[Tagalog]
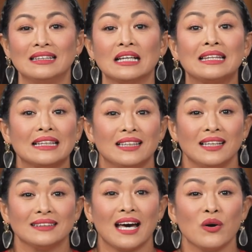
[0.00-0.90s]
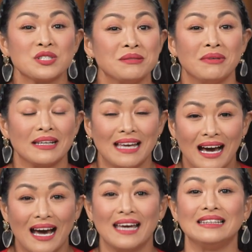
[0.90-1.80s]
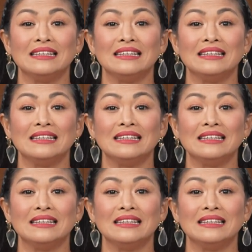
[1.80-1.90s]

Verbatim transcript: nagdadalang tao si Maria kahit